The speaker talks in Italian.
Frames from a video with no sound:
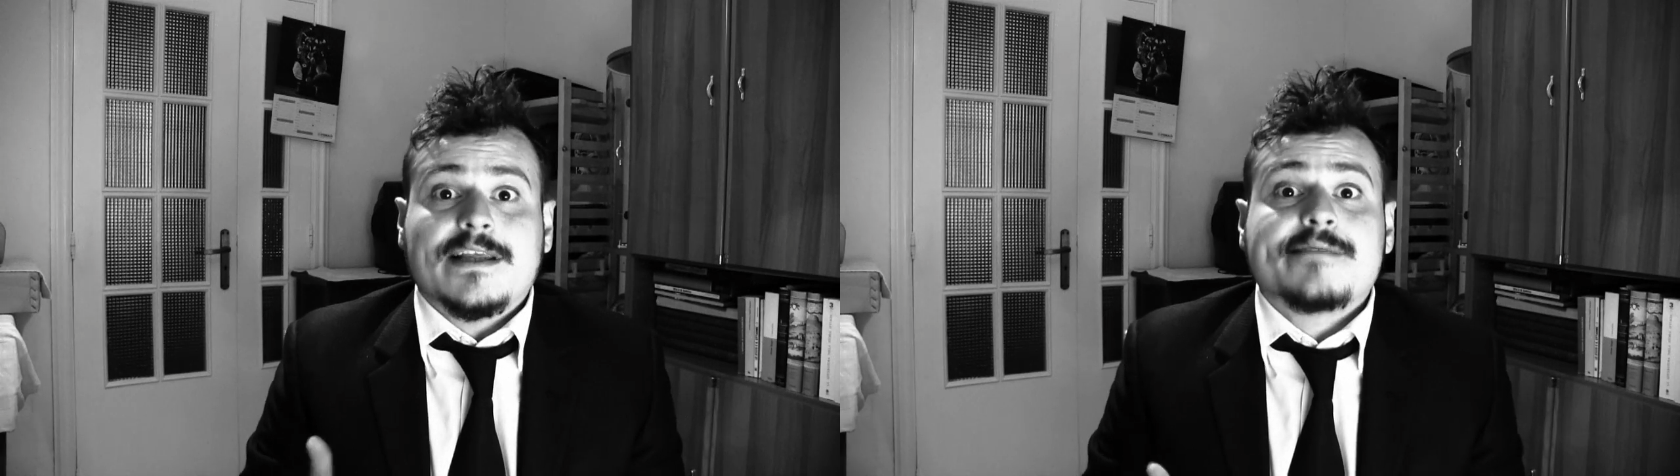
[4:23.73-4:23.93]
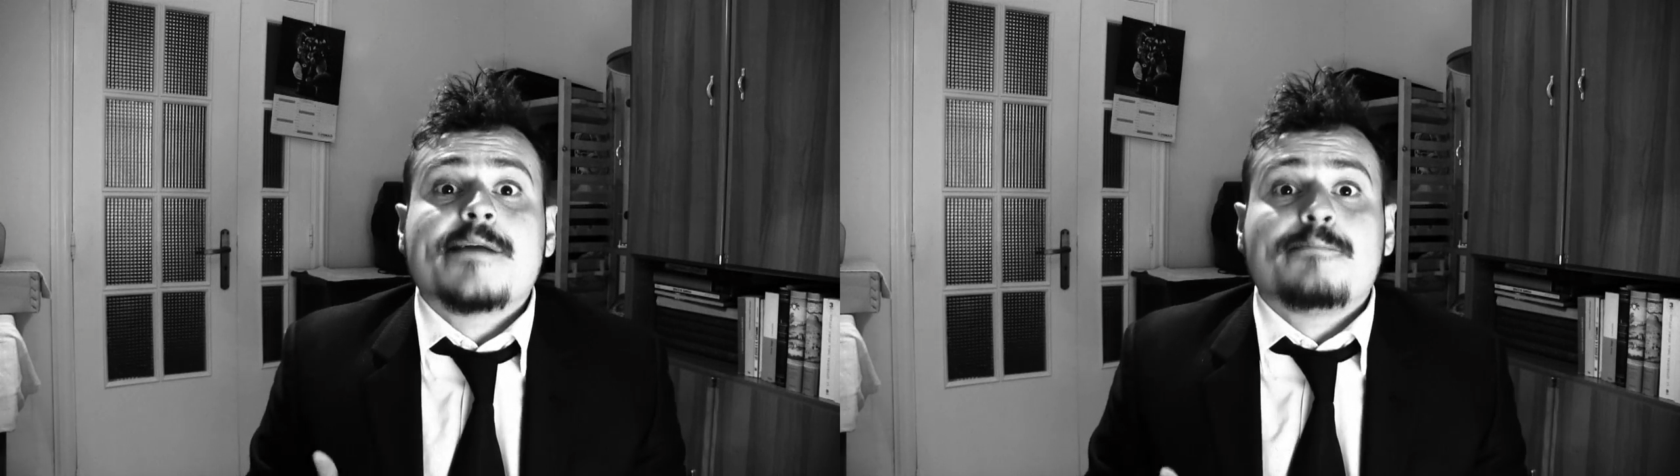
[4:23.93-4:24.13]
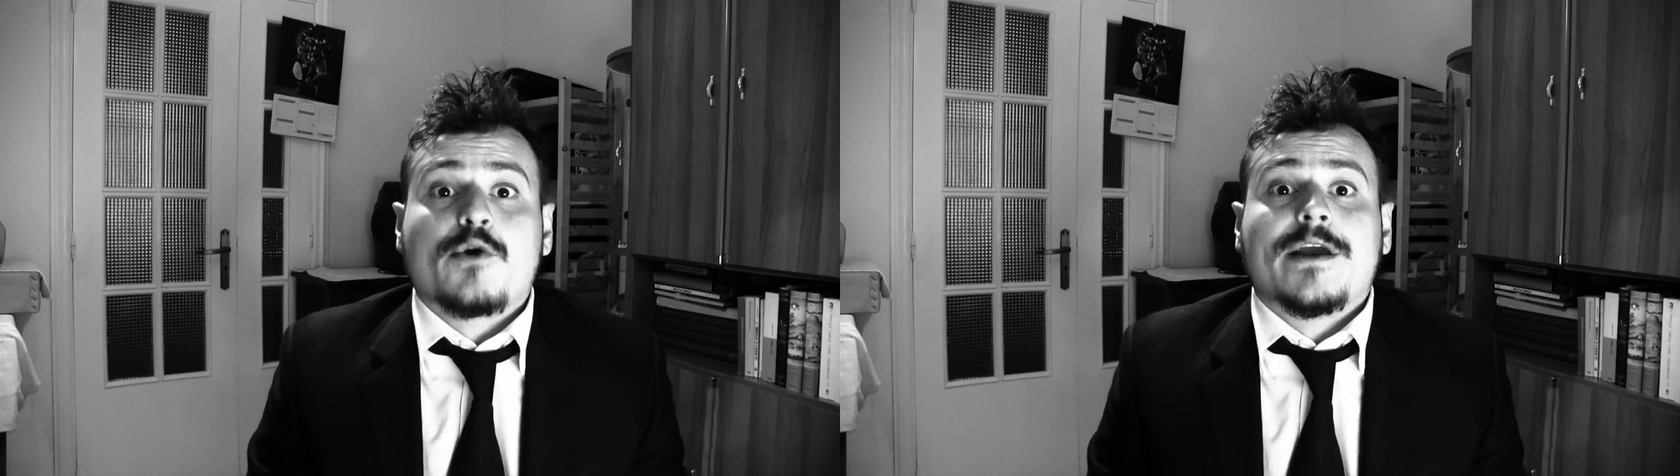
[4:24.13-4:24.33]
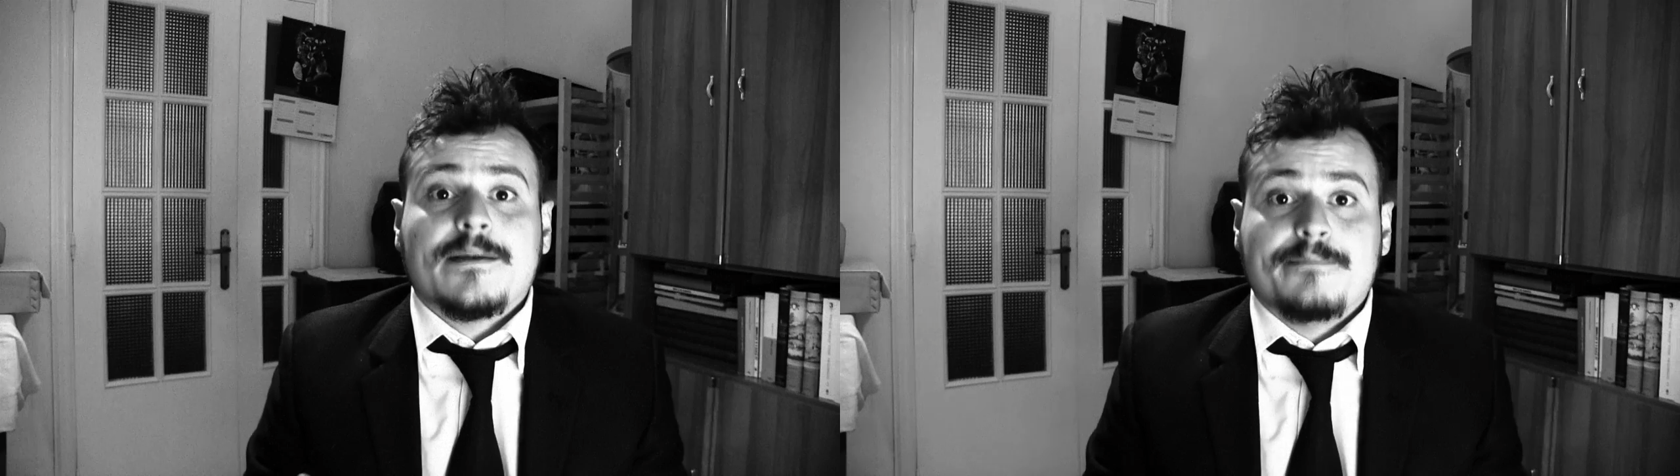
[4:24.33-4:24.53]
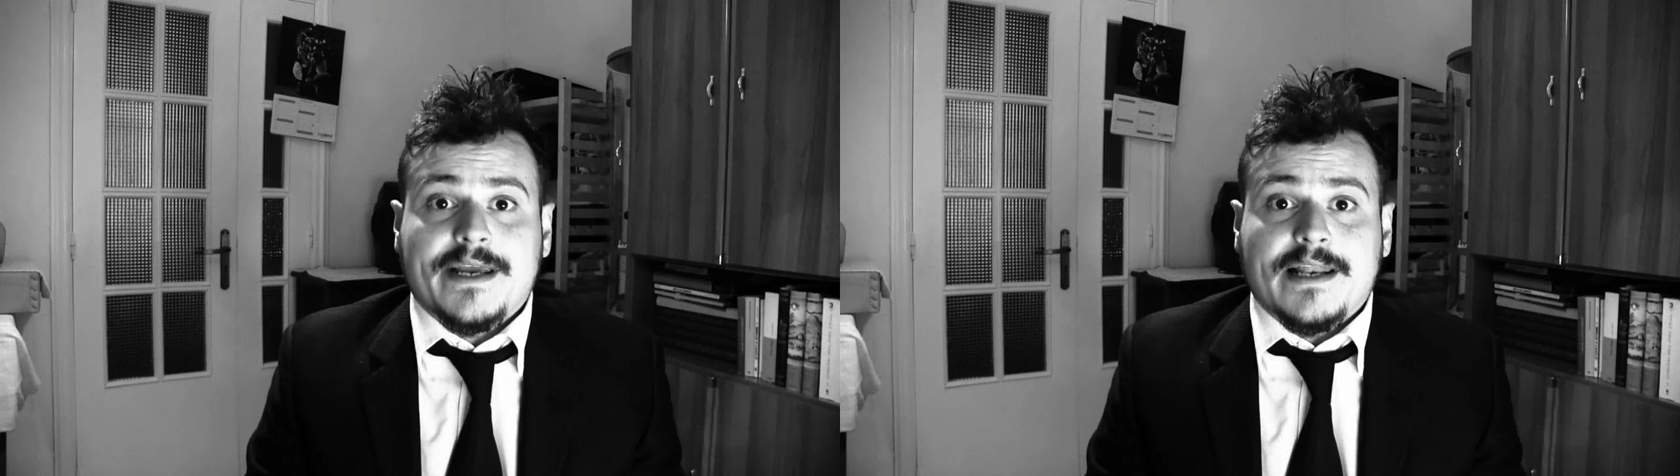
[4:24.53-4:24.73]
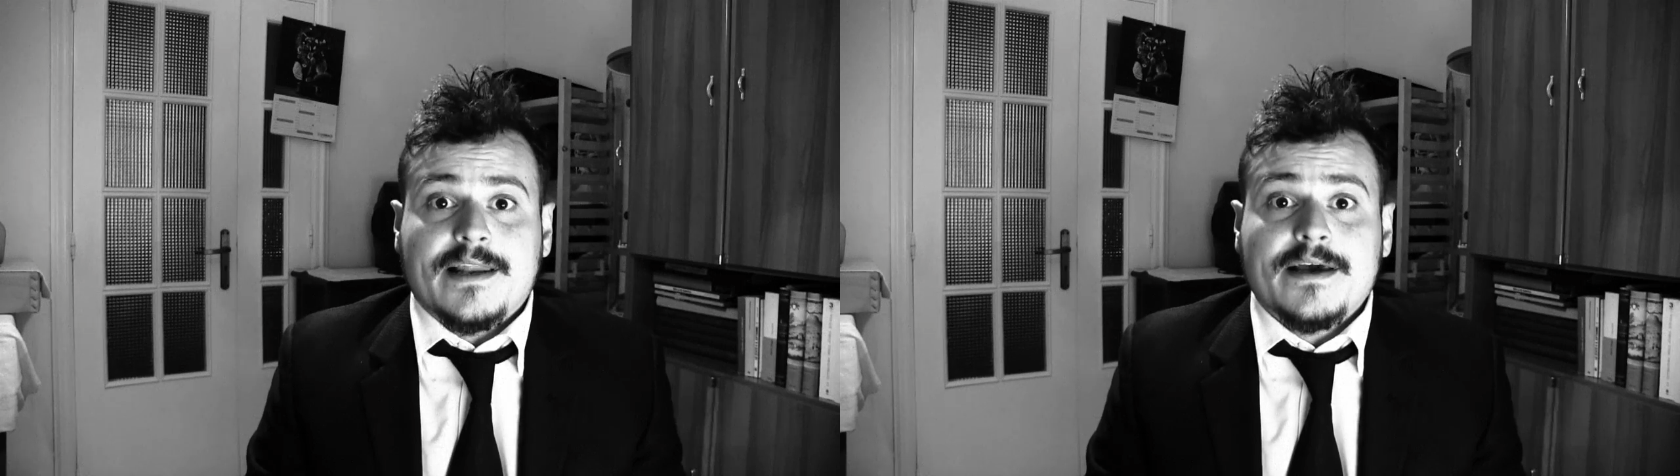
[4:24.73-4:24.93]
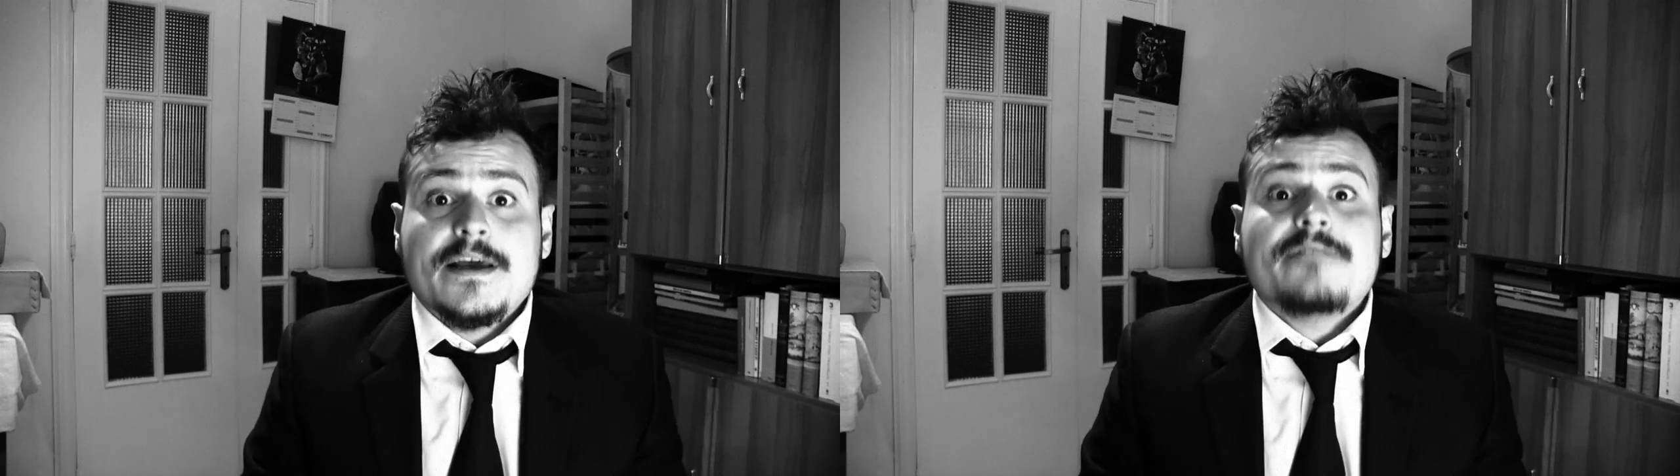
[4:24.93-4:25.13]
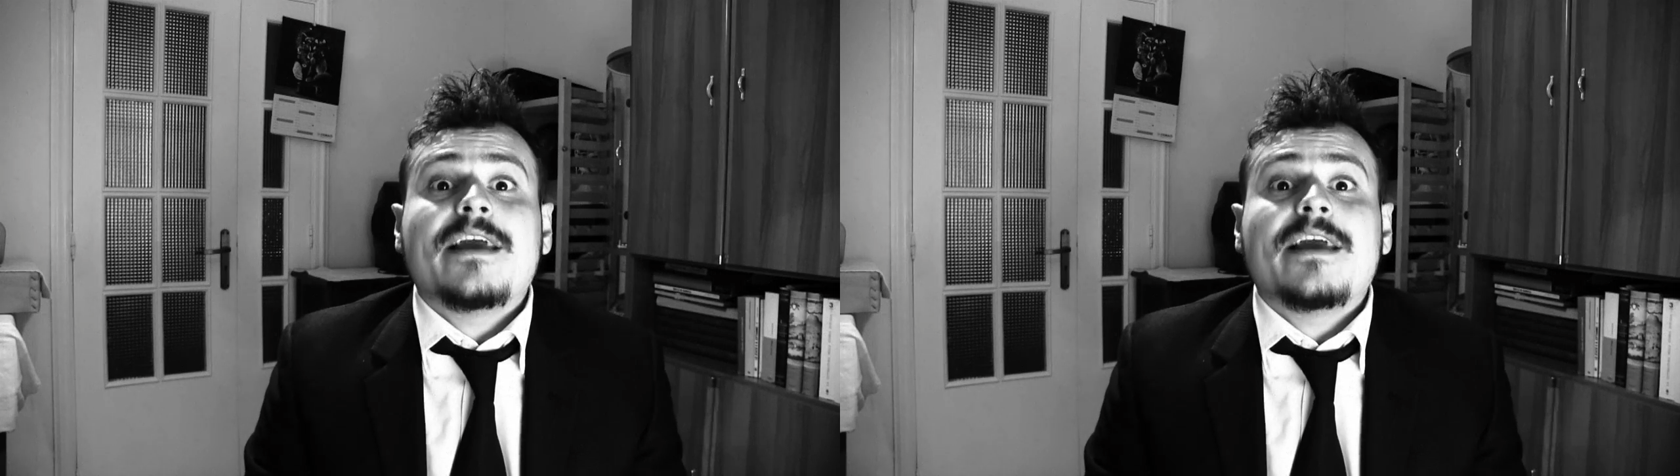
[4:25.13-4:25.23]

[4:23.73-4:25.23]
ad esempio Kill Bill,